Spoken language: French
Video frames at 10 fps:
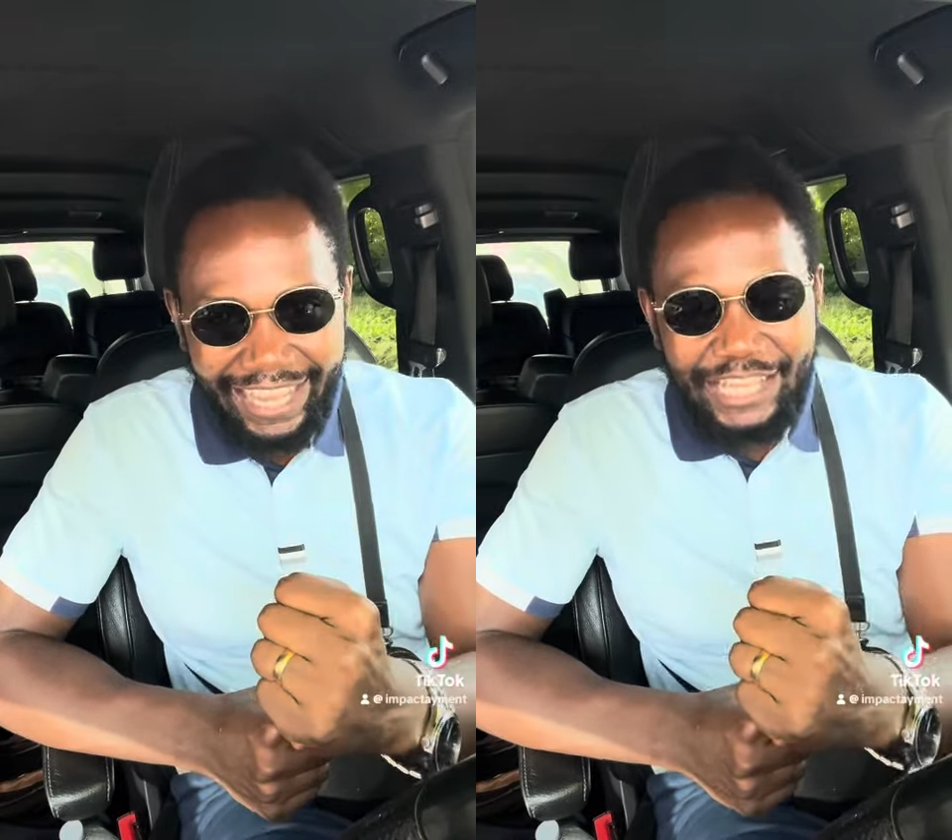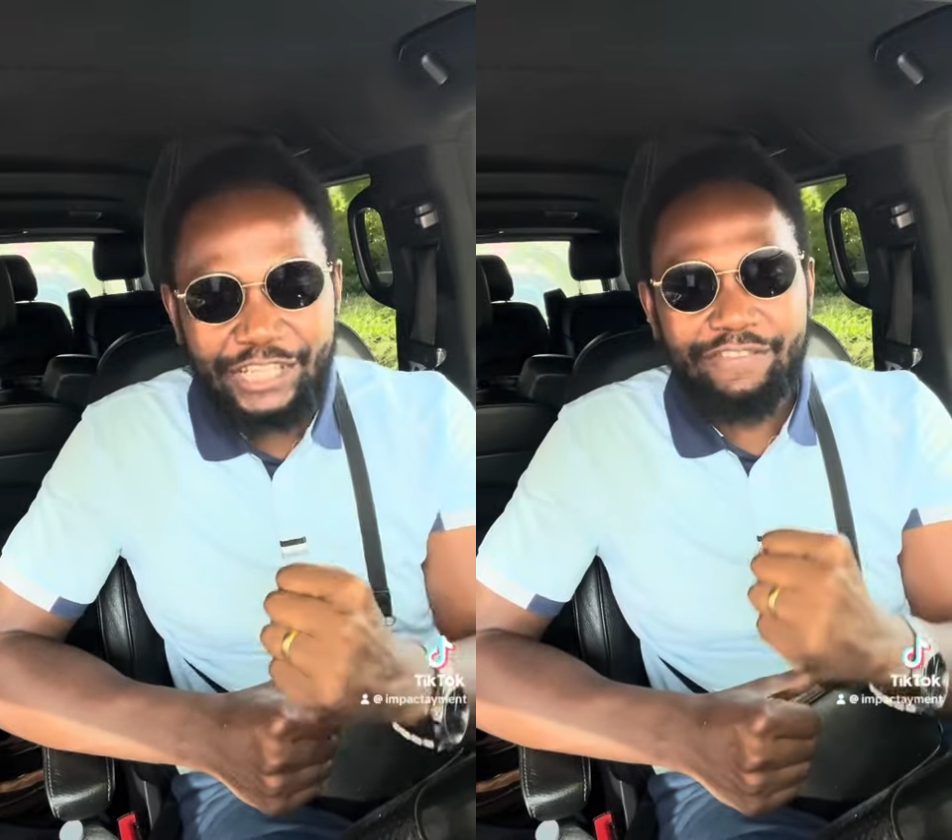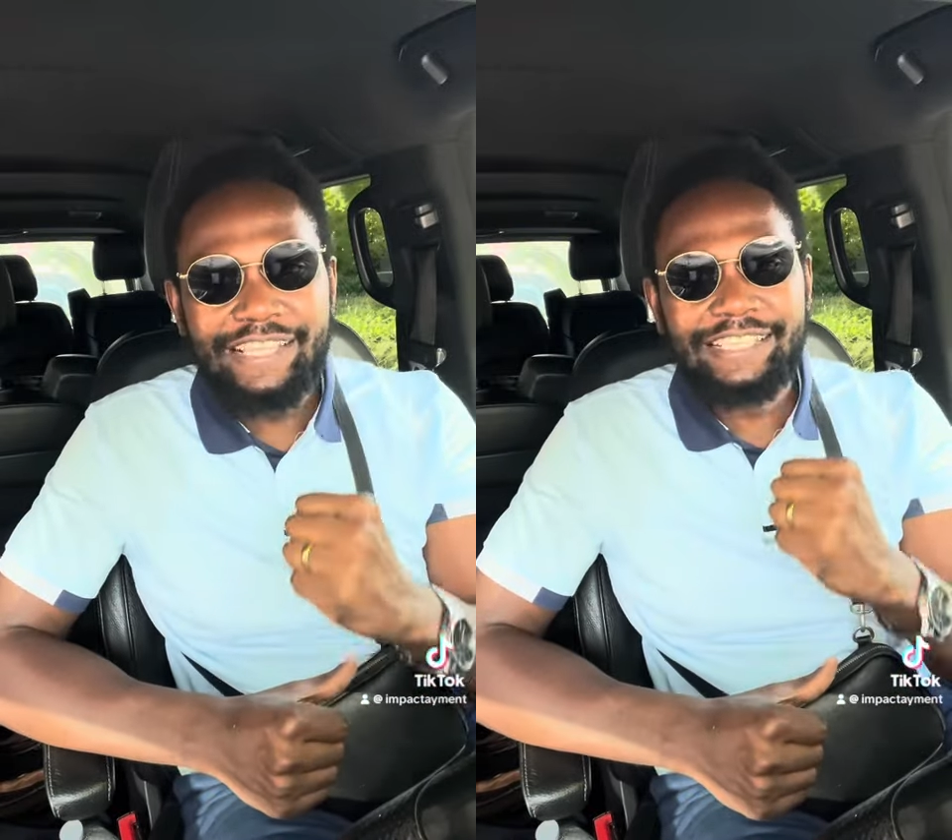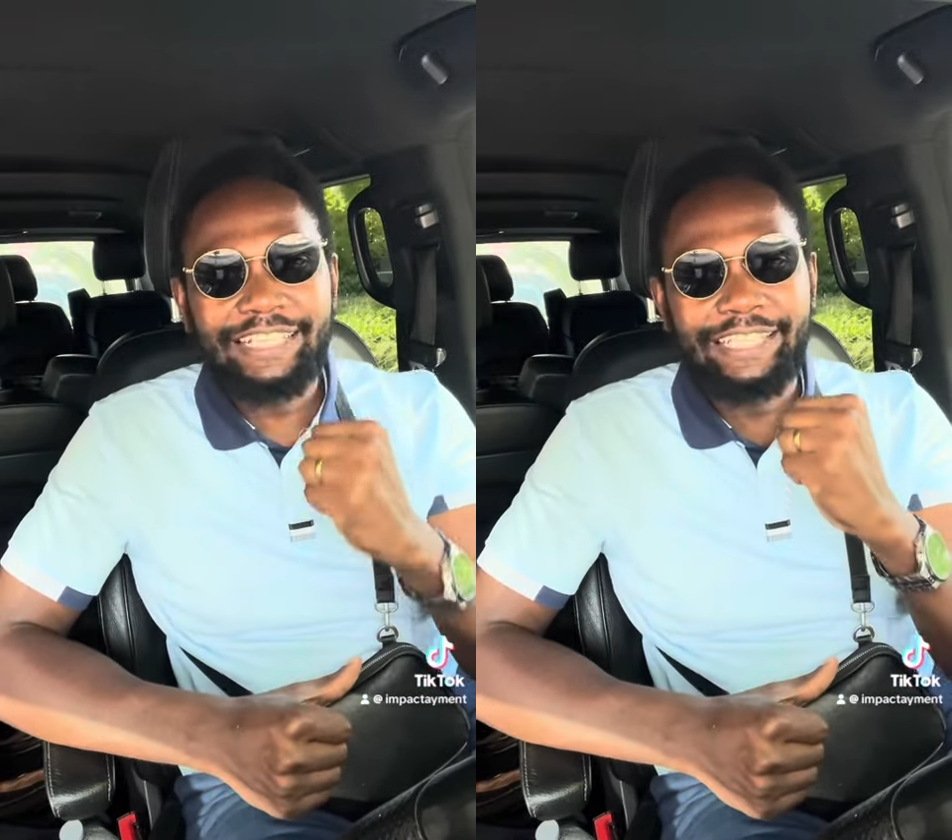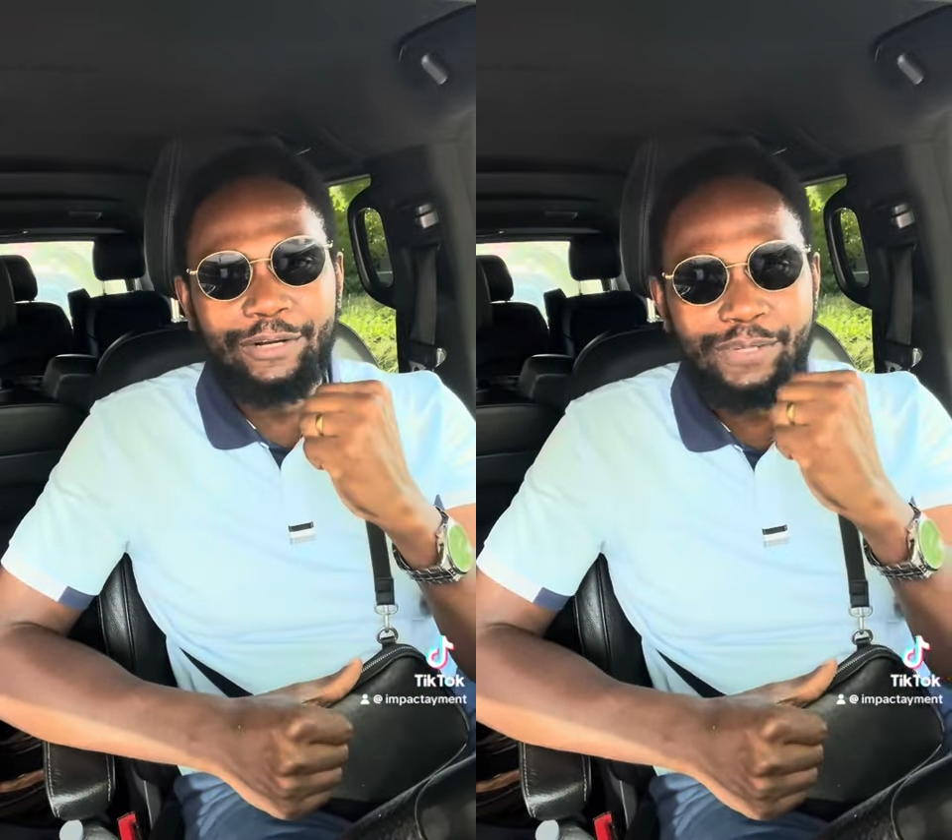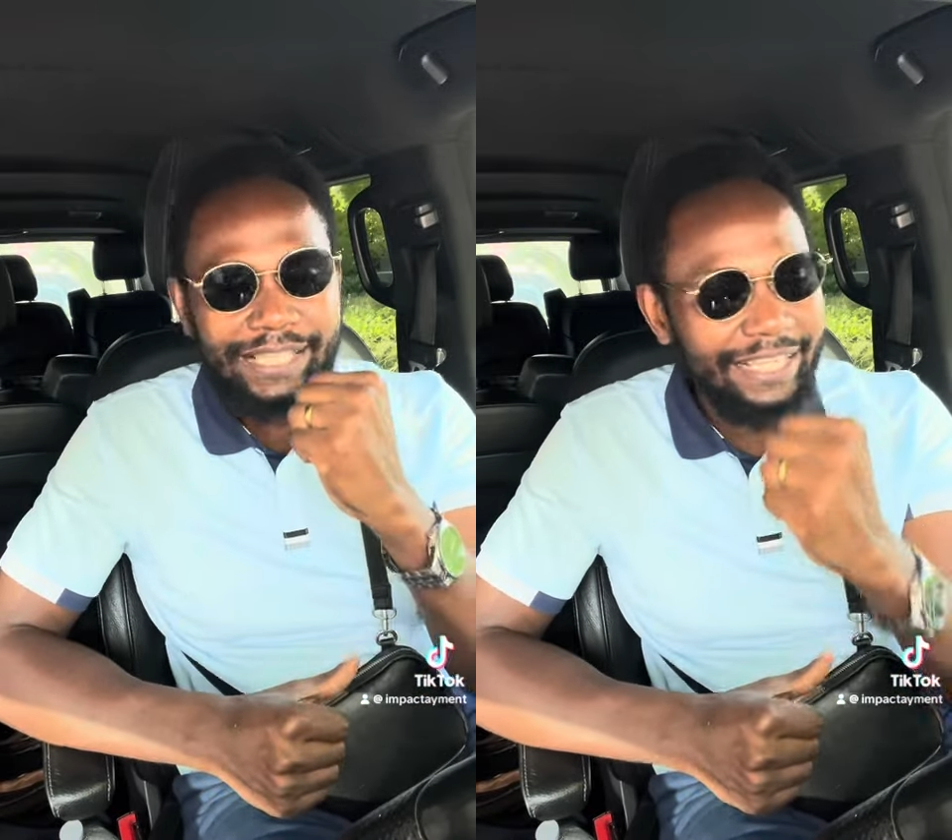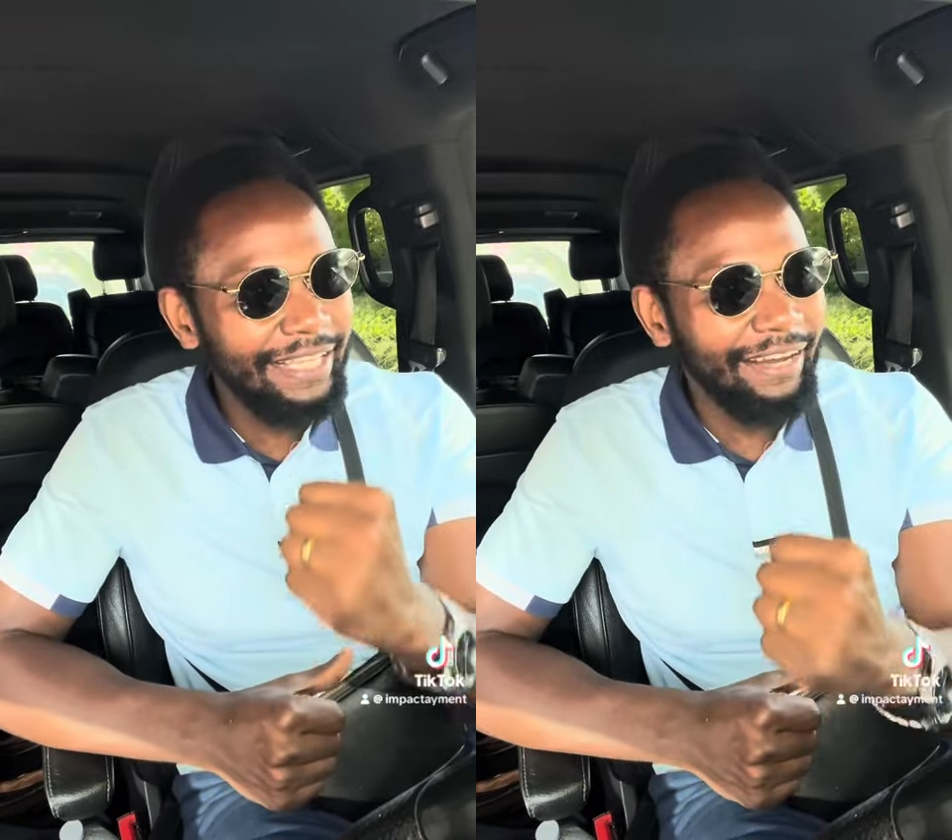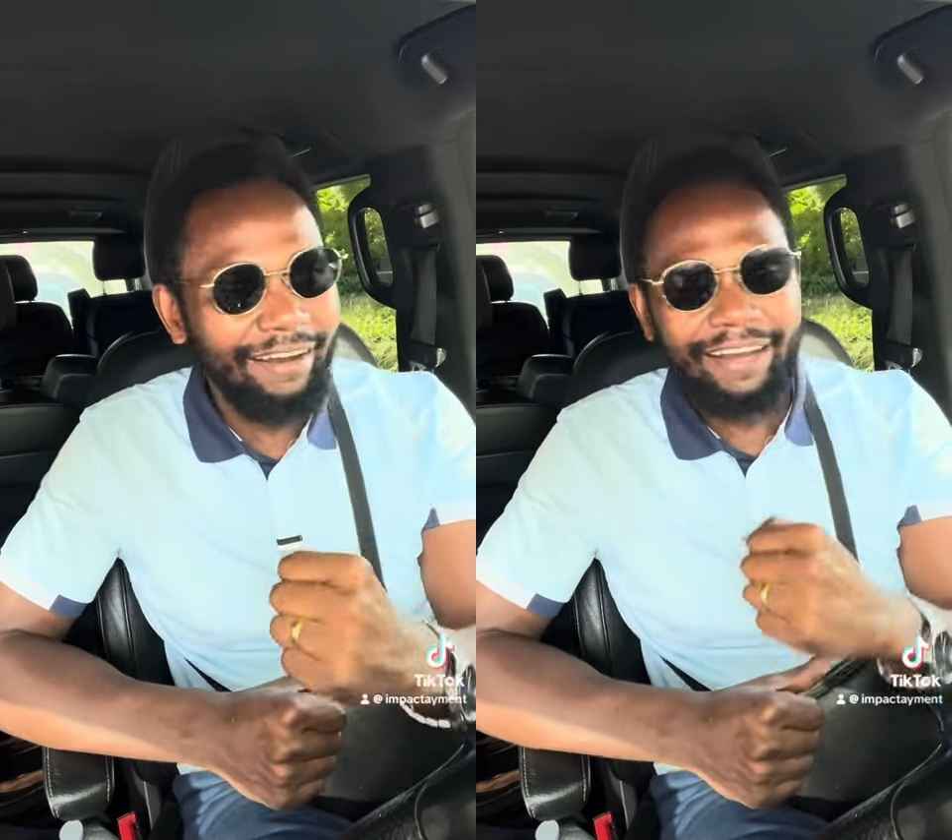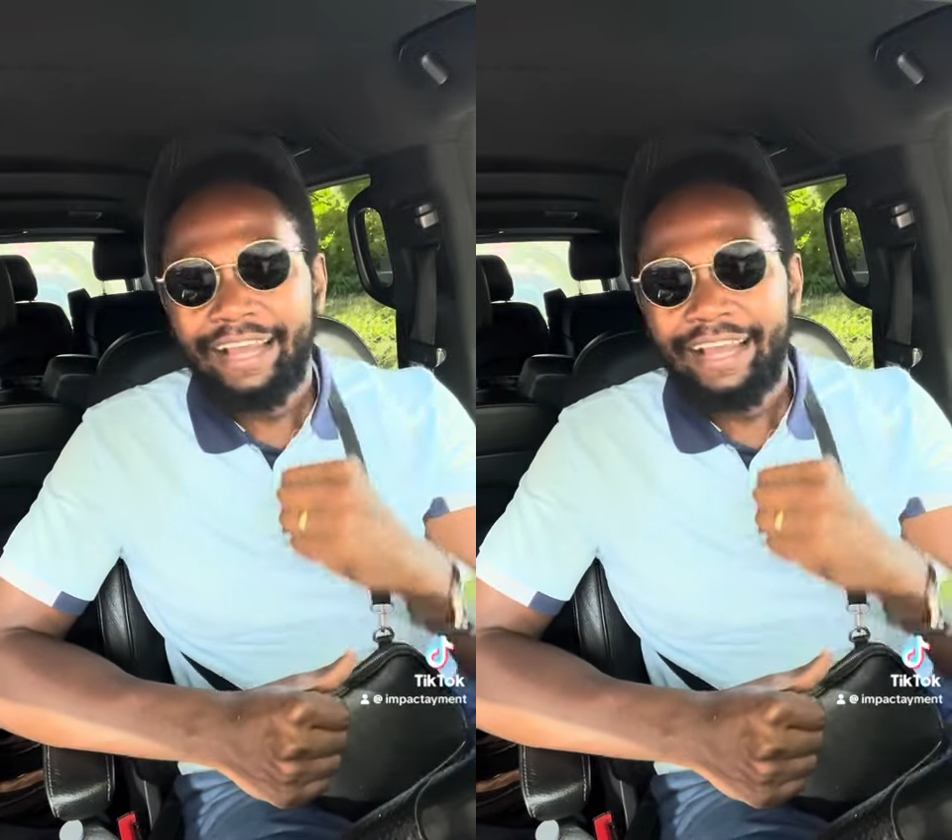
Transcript: Je vais citer aussi euh,